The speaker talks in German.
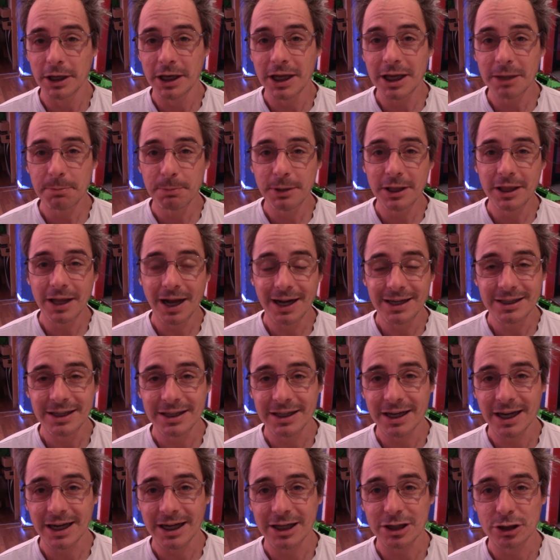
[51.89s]
Ich bin der alte
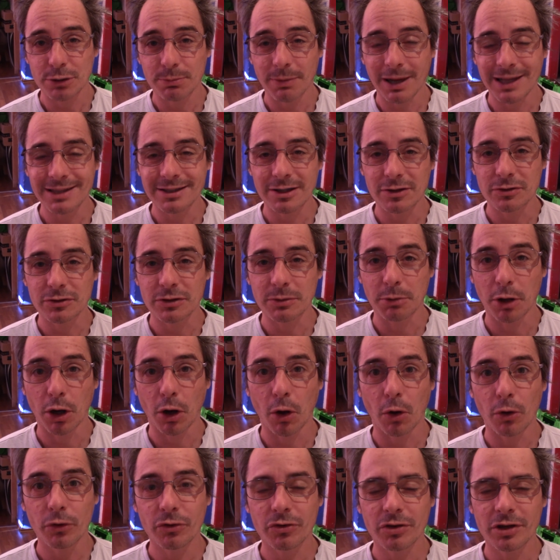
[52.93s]
Knacker Schmatz aus dem
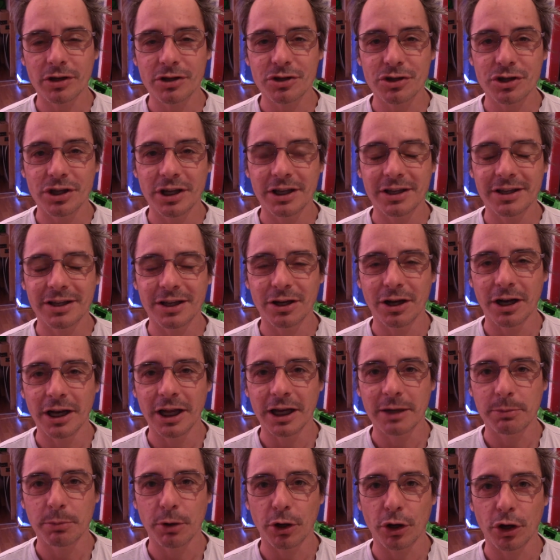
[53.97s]
rostigen Städtchen der
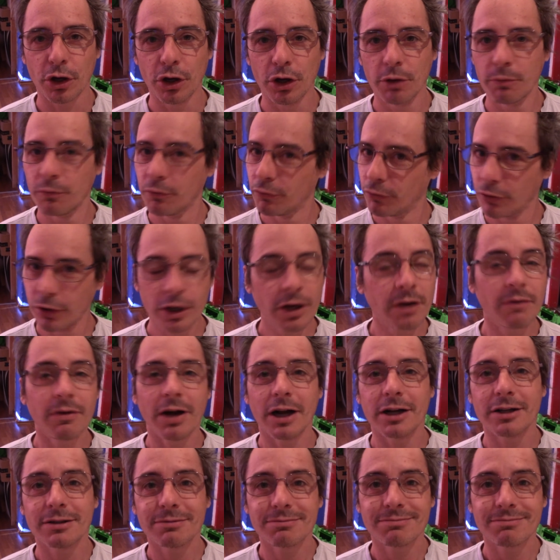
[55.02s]
Lenkbach im Wienerwald.